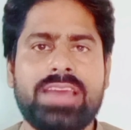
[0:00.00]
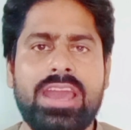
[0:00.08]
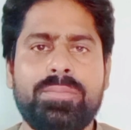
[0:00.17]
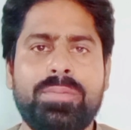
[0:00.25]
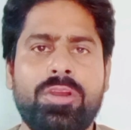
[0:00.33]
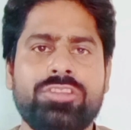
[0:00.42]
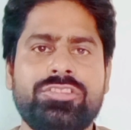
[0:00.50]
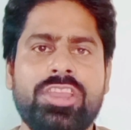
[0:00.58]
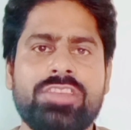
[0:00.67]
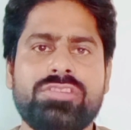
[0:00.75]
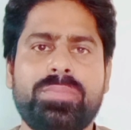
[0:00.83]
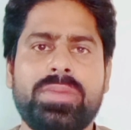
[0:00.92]
सन प्रो
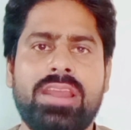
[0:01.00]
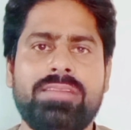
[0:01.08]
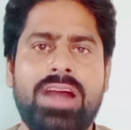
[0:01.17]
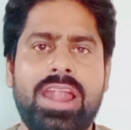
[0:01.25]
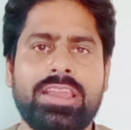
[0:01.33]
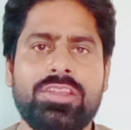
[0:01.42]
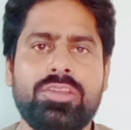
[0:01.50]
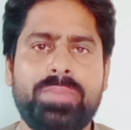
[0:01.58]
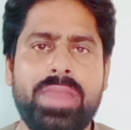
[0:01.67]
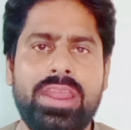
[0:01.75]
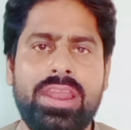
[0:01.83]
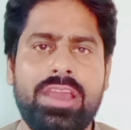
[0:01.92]
पंद्रह वाट का जो
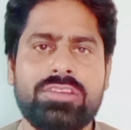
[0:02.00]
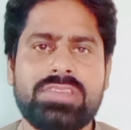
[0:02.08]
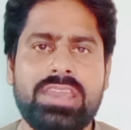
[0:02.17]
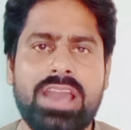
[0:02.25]
पैनल है उसकी